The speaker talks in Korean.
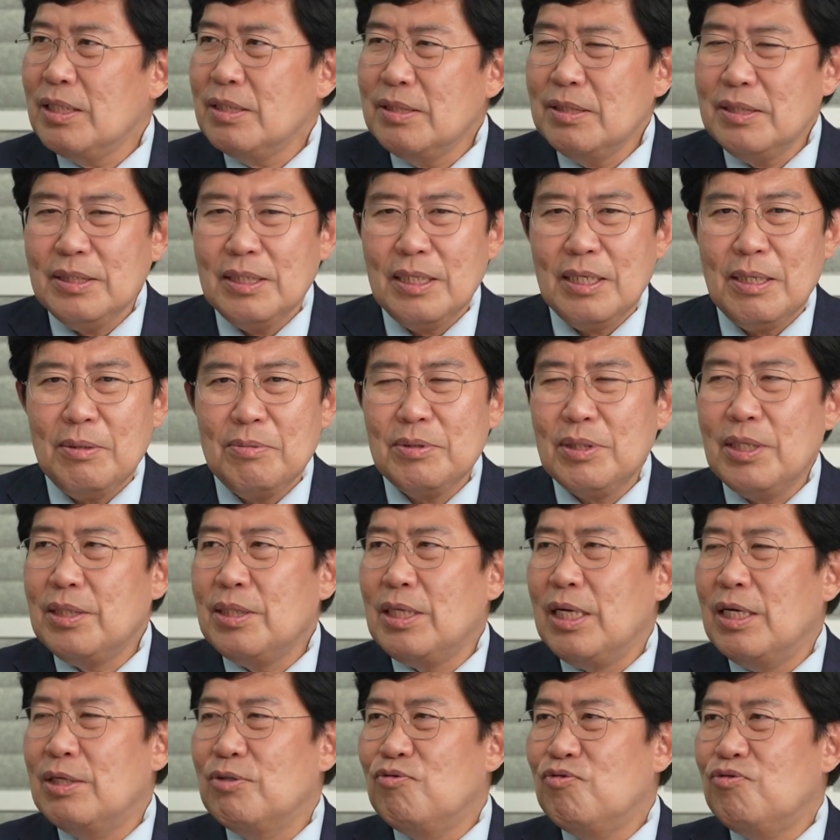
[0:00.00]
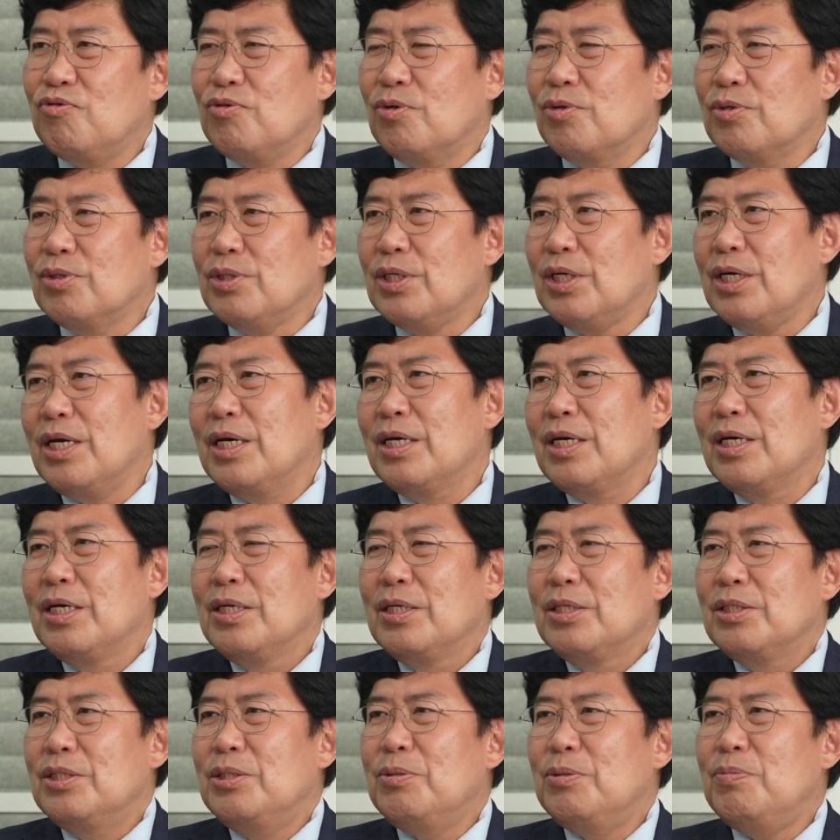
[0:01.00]
그 제가 음, 볼때 음, 대주주 어떻게
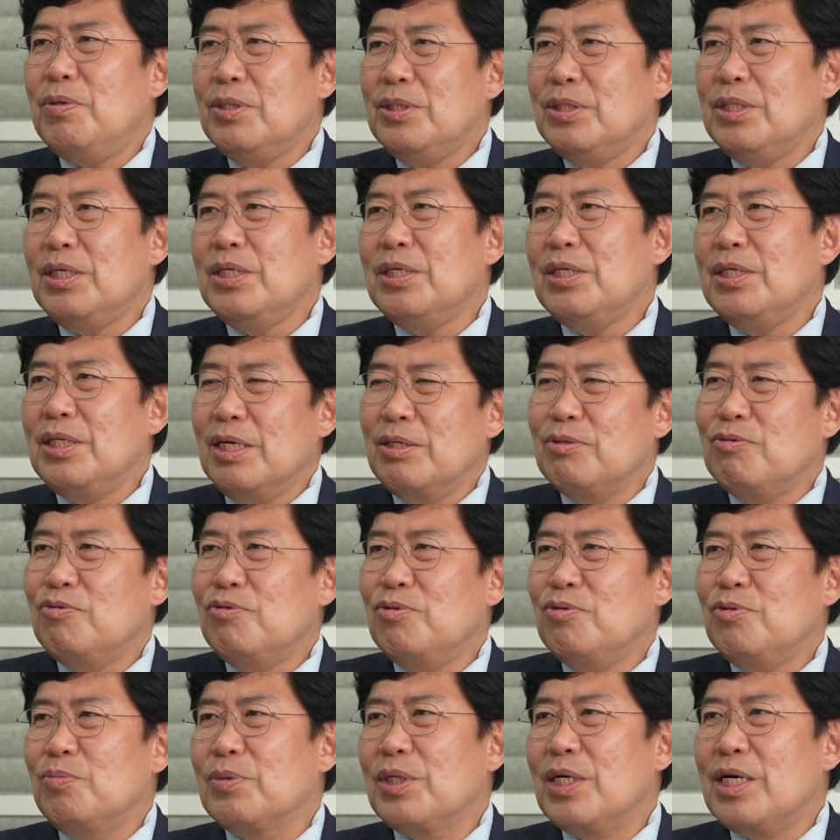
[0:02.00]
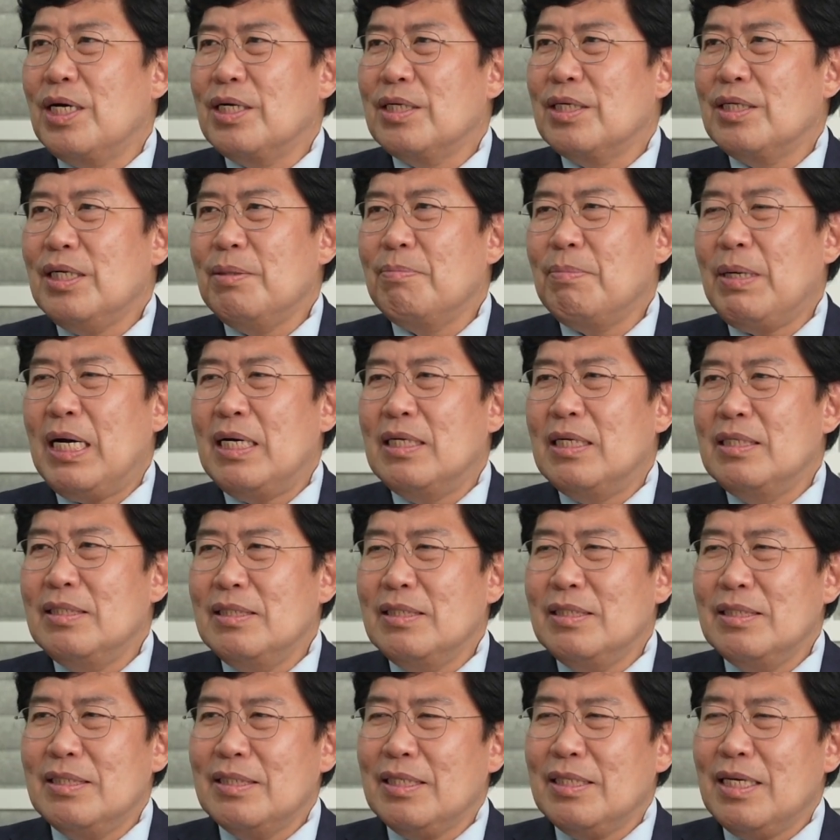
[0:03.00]
10억 그렇죠. 이상이 대주주입니까? 그래
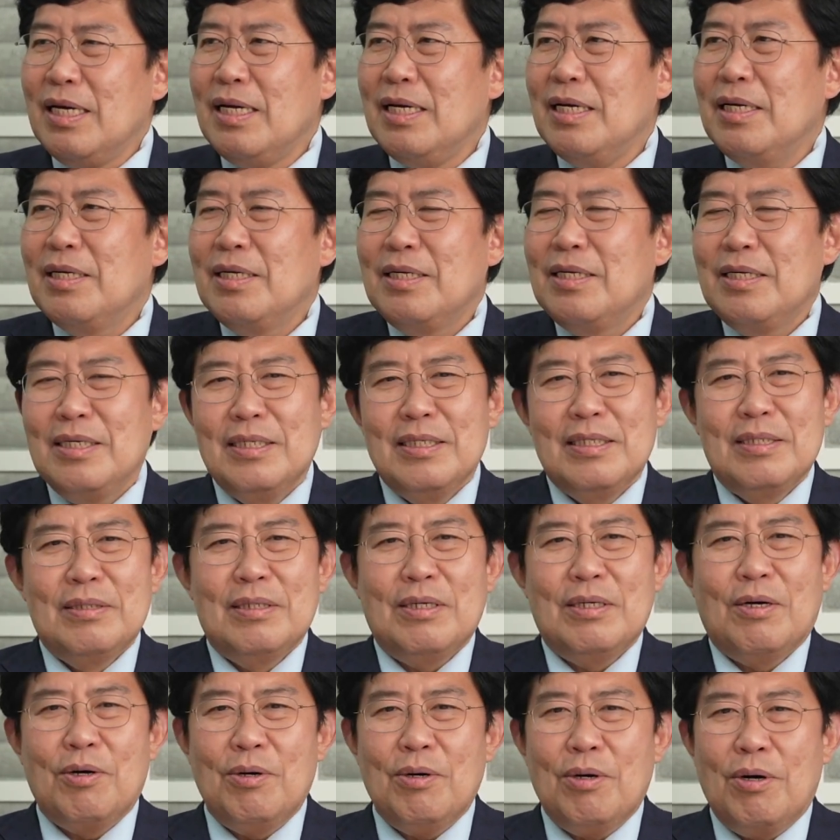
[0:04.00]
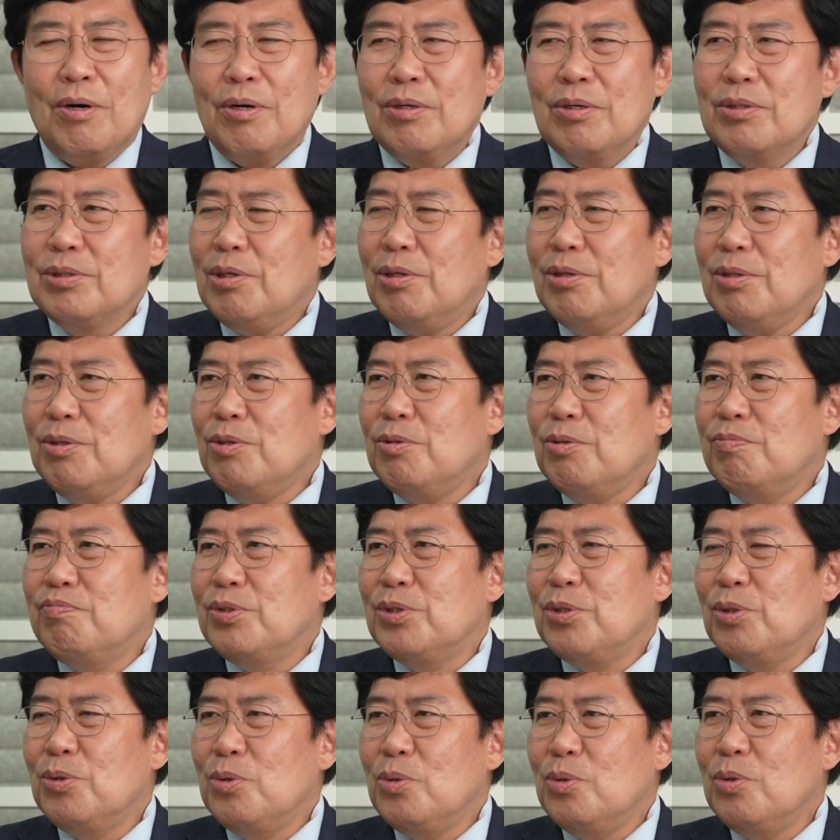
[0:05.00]
말을 그렇게 어, 엉터리로
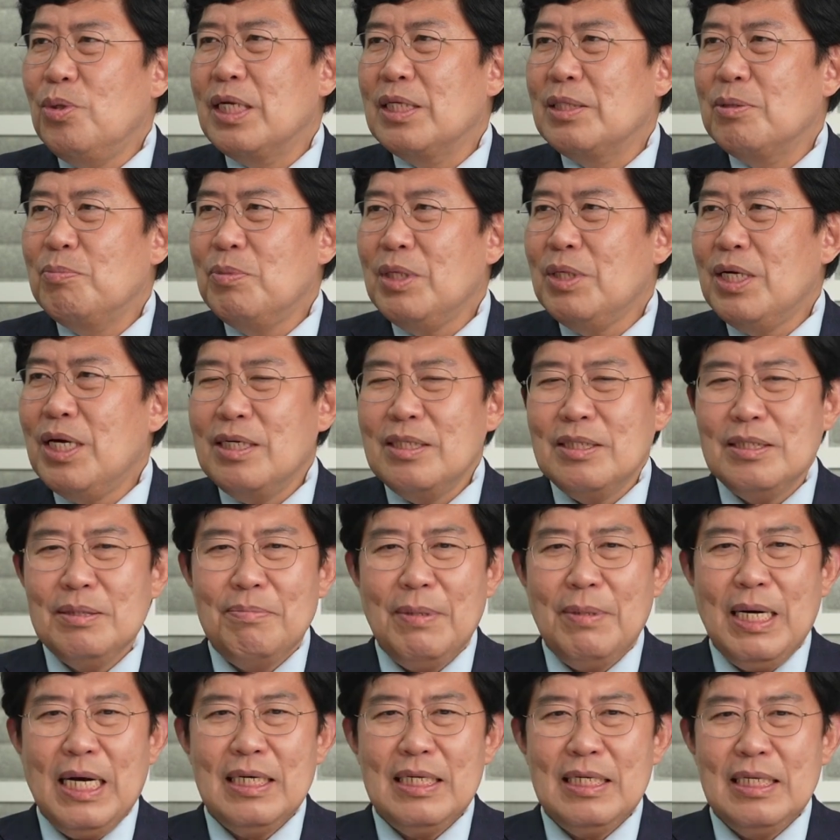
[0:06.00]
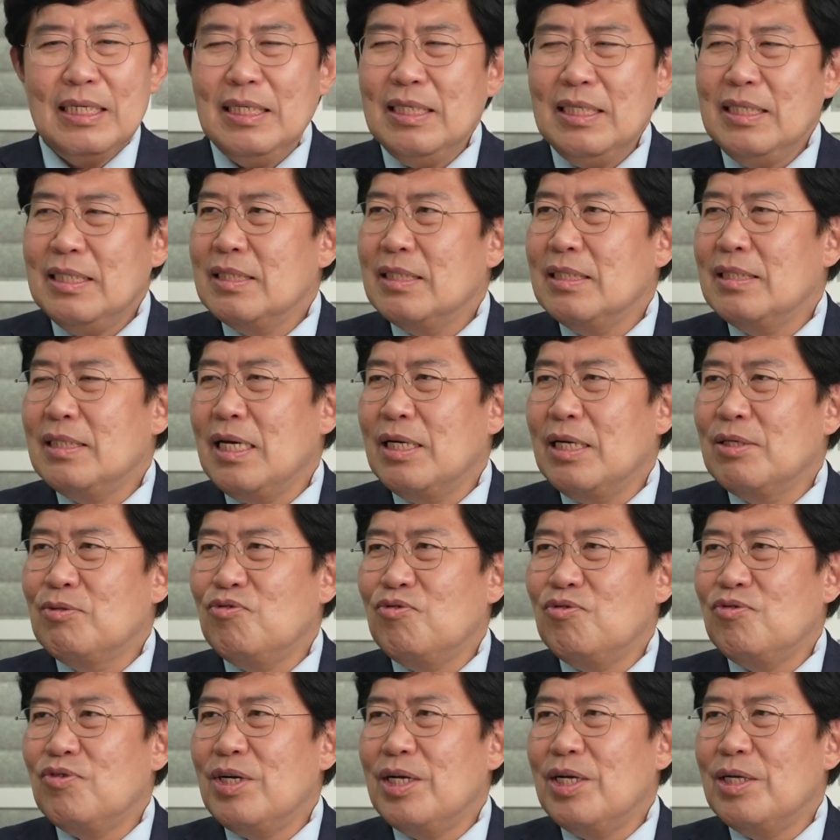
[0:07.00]
붙여놓은 거 아닙니까? 그 말이.
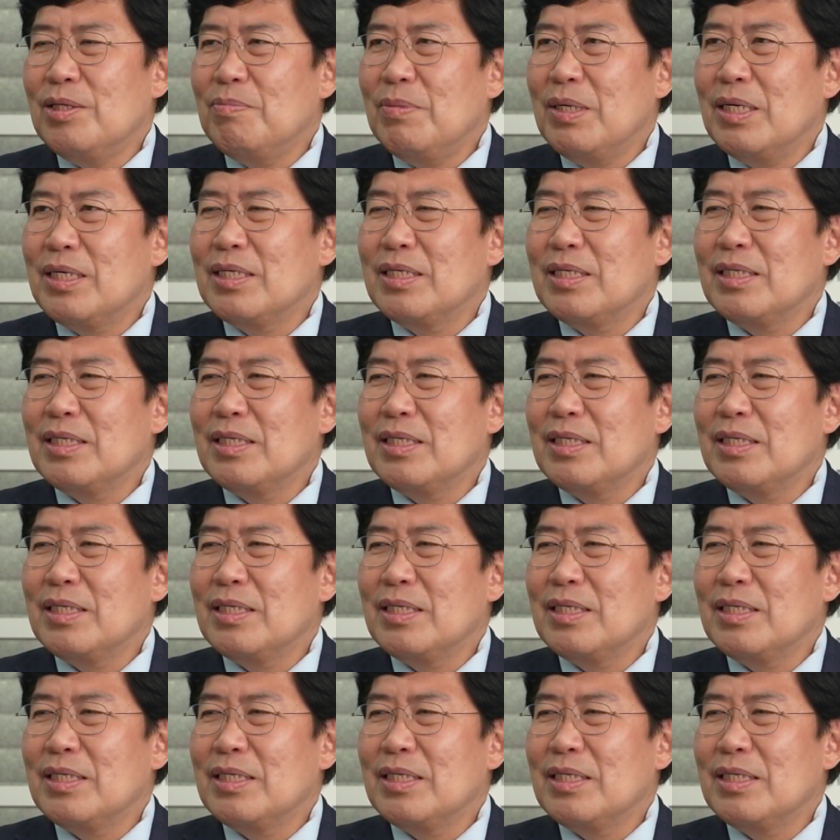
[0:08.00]
삼성전자